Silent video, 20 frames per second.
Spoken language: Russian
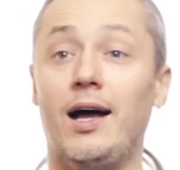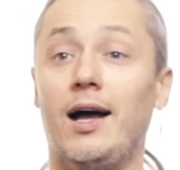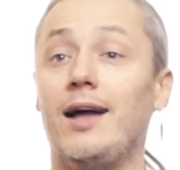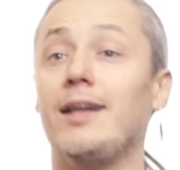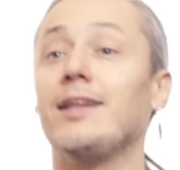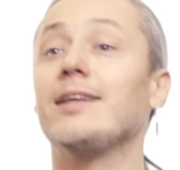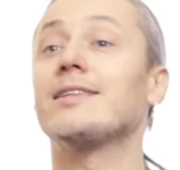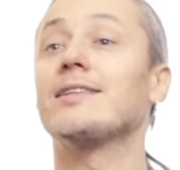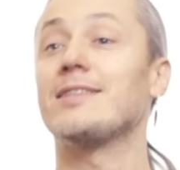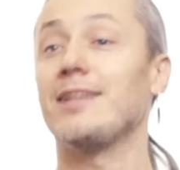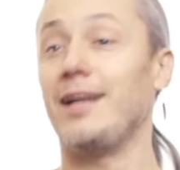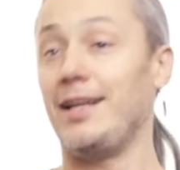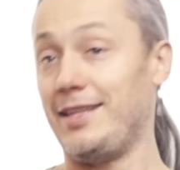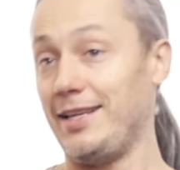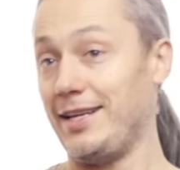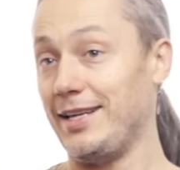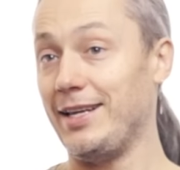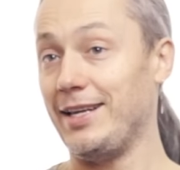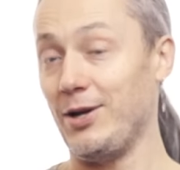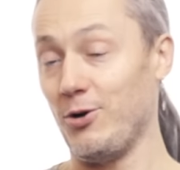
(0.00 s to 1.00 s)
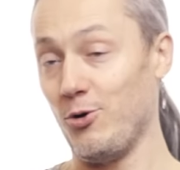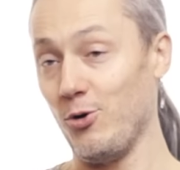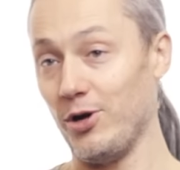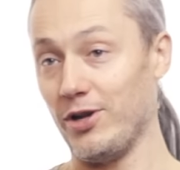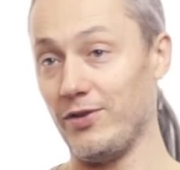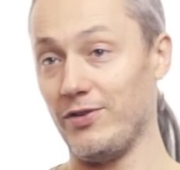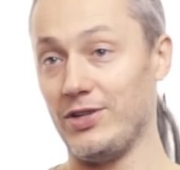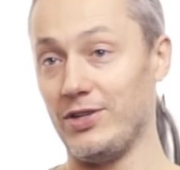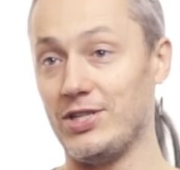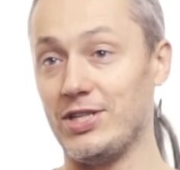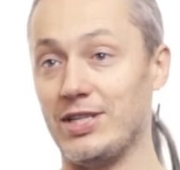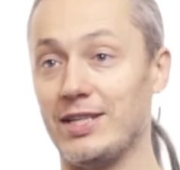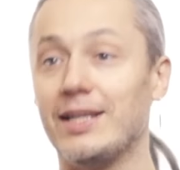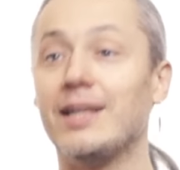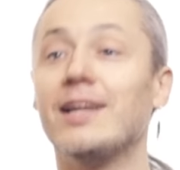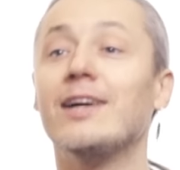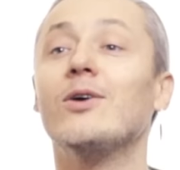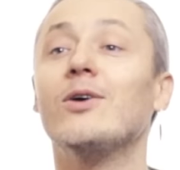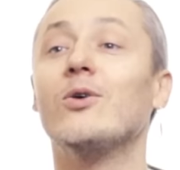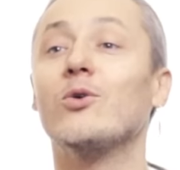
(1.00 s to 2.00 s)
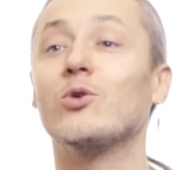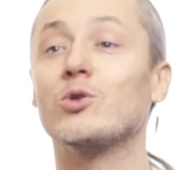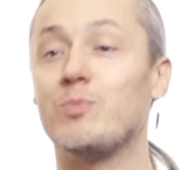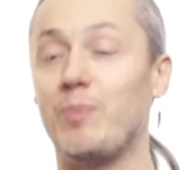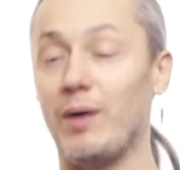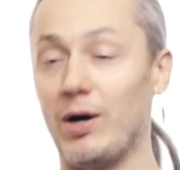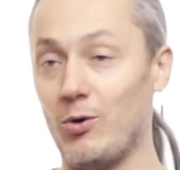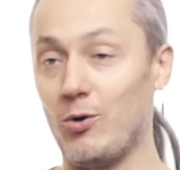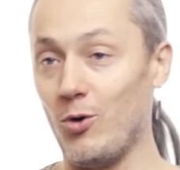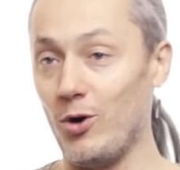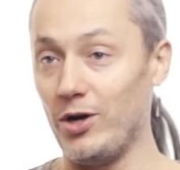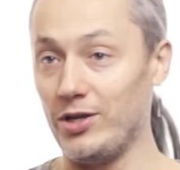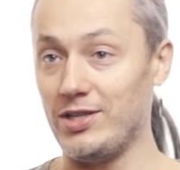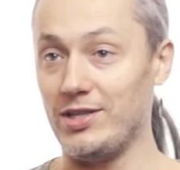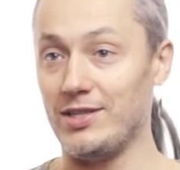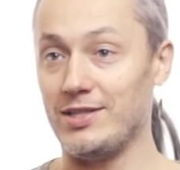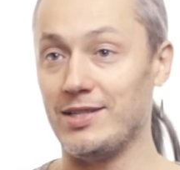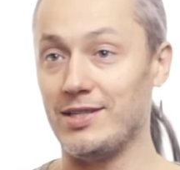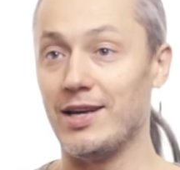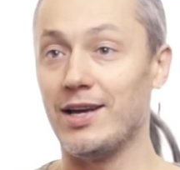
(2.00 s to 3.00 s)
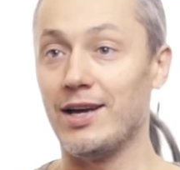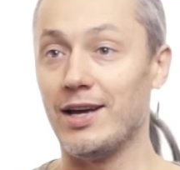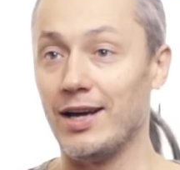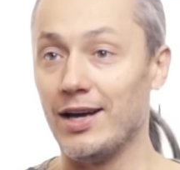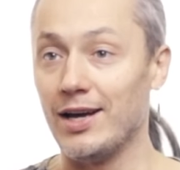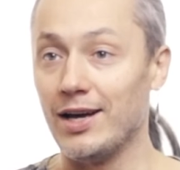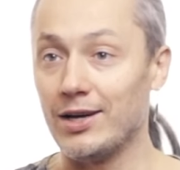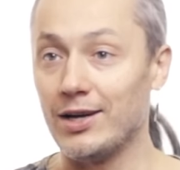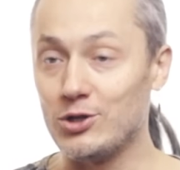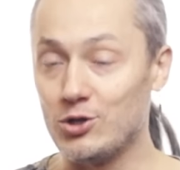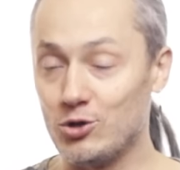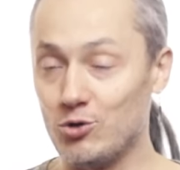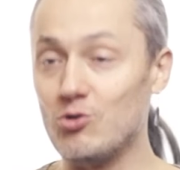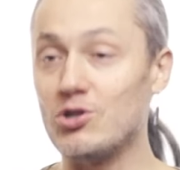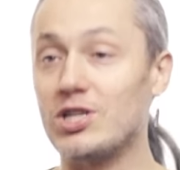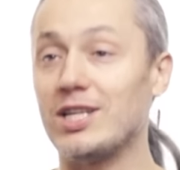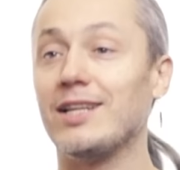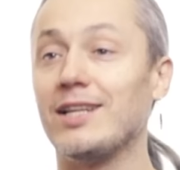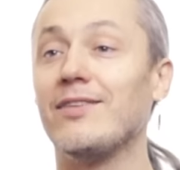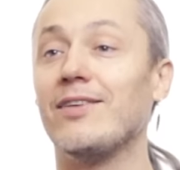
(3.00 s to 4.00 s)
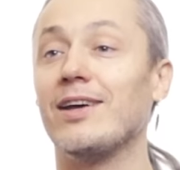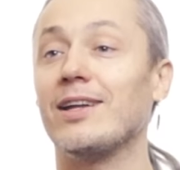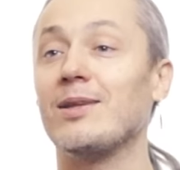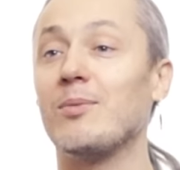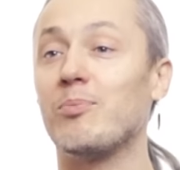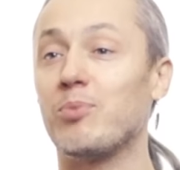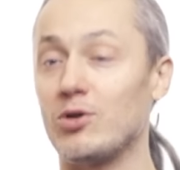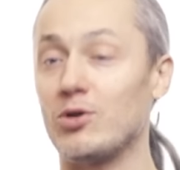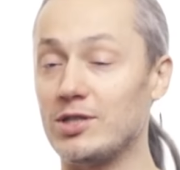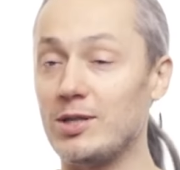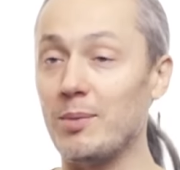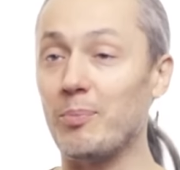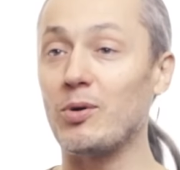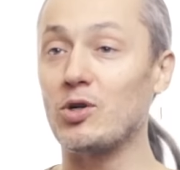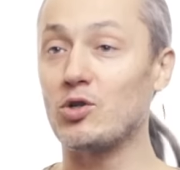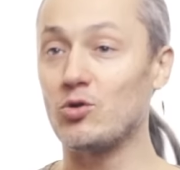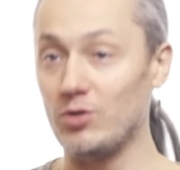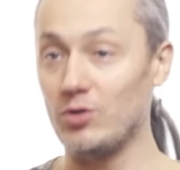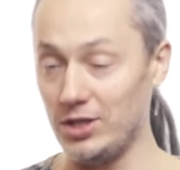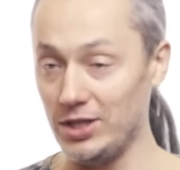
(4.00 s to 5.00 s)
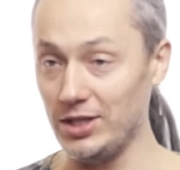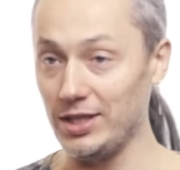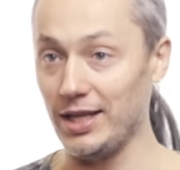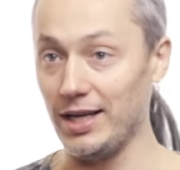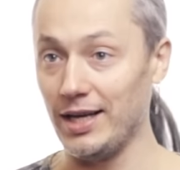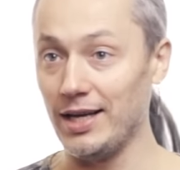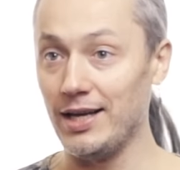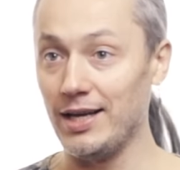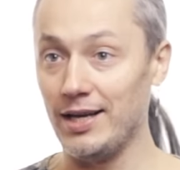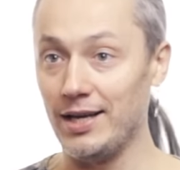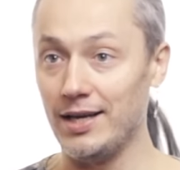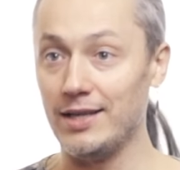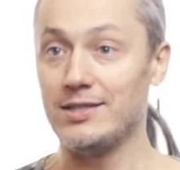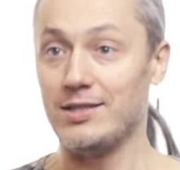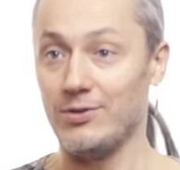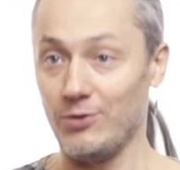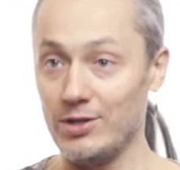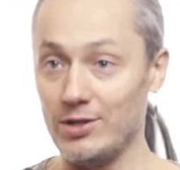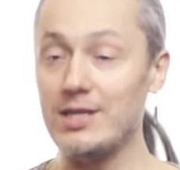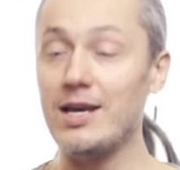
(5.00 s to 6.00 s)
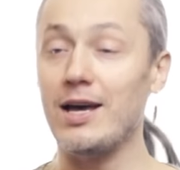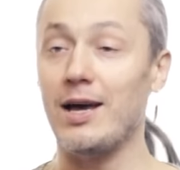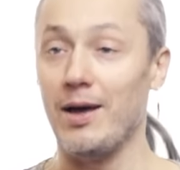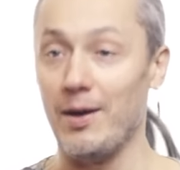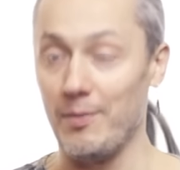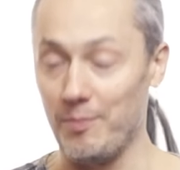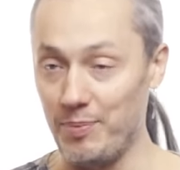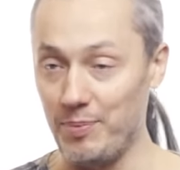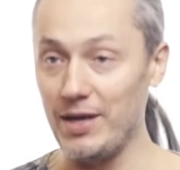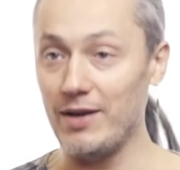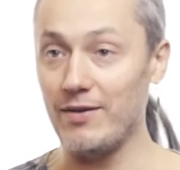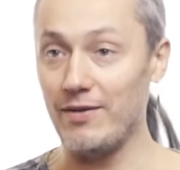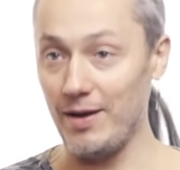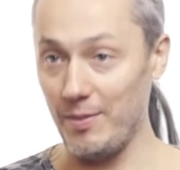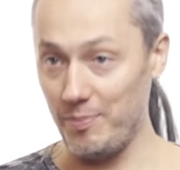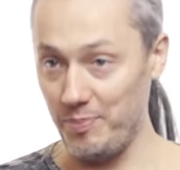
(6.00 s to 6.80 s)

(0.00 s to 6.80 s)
Александр Григорьевич, Успокойтесь. Ксюша, наверное, просто пошутила. Сегодня 1